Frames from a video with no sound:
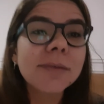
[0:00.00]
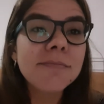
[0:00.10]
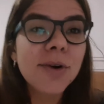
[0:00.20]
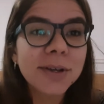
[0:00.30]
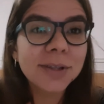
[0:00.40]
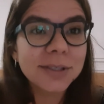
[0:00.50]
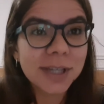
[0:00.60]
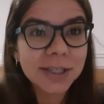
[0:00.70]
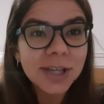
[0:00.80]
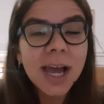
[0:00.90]
muita
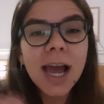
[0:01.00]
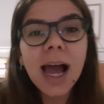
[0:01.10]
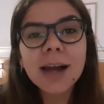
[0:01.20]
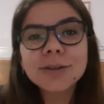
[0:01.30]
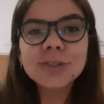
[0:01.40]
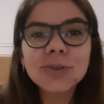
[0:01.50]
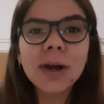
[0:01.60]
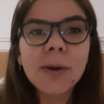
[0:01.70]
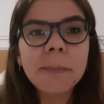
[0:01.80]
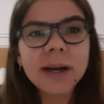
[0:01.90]
gente a continuar
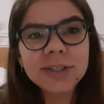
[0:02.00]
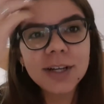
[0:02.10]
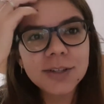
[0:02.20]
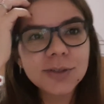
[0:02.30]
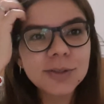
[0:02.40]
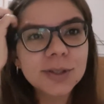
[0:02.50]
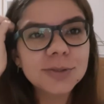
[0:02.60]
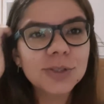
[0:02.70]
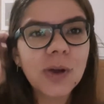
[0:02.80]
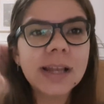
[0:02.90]
compartilhando
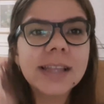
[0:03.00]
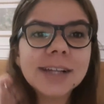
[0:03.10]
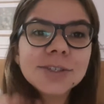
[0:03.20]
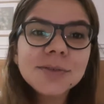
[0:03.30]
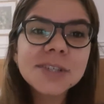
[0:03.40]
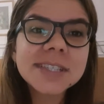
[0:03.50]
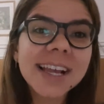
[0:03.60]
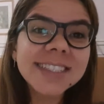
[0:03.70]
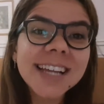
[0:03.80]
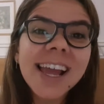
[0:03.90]
conteúdo de qualidade com
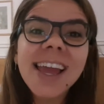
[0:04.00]
vocês.